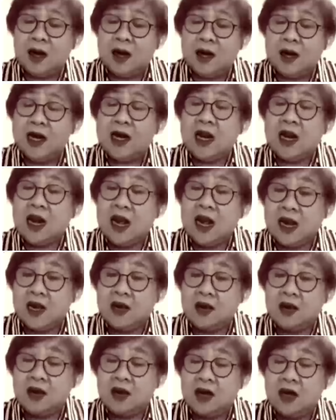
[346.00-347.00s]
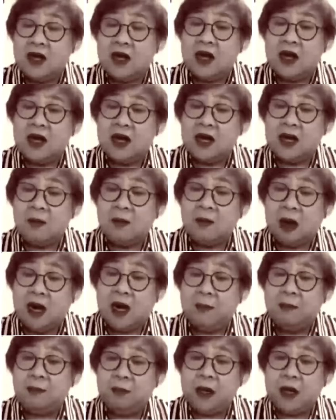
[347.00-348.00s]
ang hinalal no
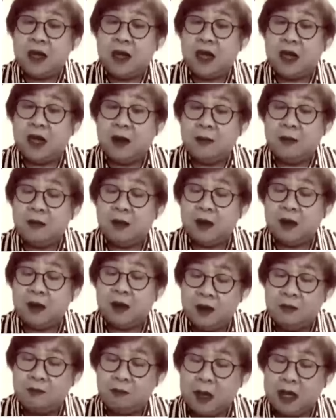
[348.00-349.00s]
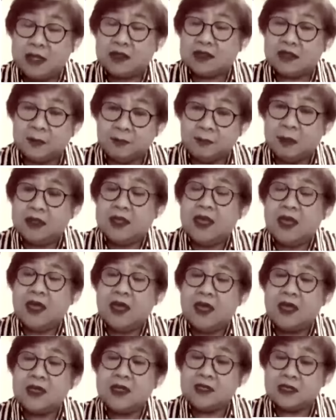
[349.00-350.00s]
nagiba ang, pin, ang they pick somebody
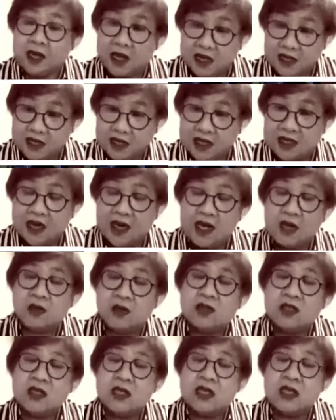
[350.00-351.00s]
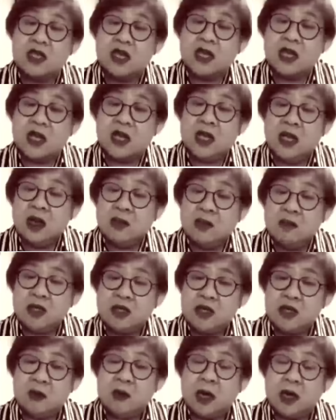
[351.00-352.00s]
else uh, yan nga yung si
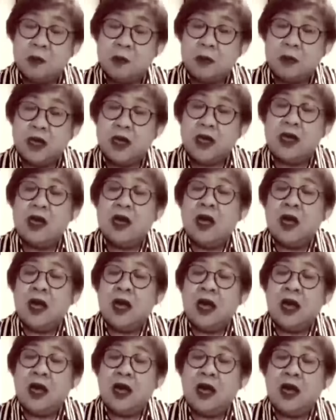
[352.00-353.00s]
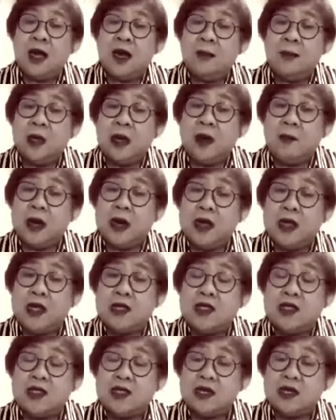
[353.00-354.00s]
Mr. Marbil uh, na
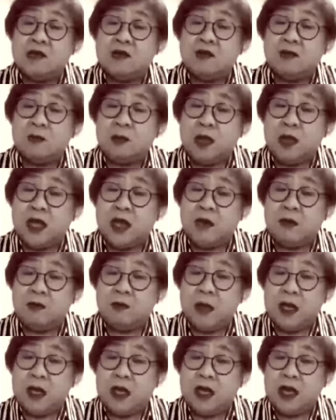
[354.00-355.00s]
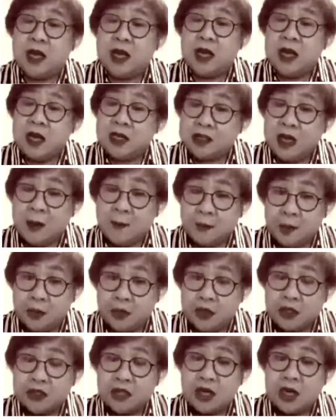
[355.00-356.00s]
maging chief PNP hmm.
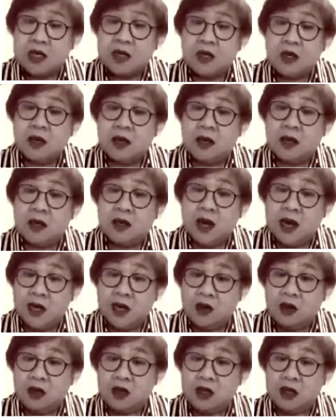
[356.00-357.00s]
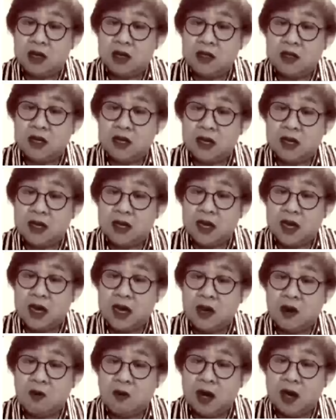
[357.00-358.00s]
tapos mm. ang uh, ngayon ang
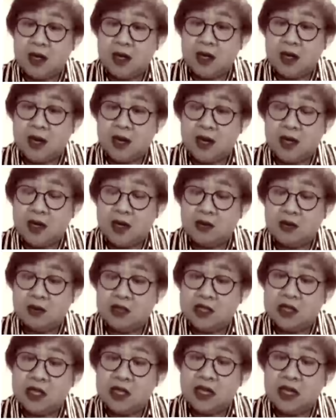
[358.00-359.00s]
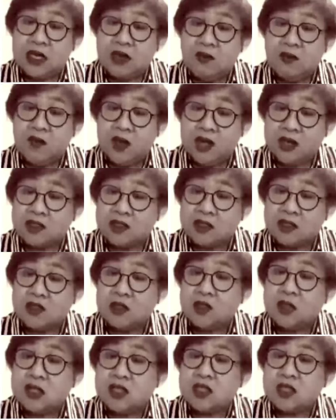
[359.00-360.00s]
ginagawa nila yung chilling effect sa
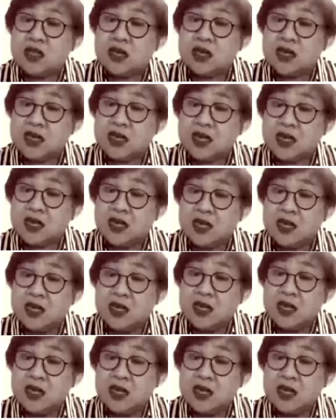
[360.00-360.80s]
judiciary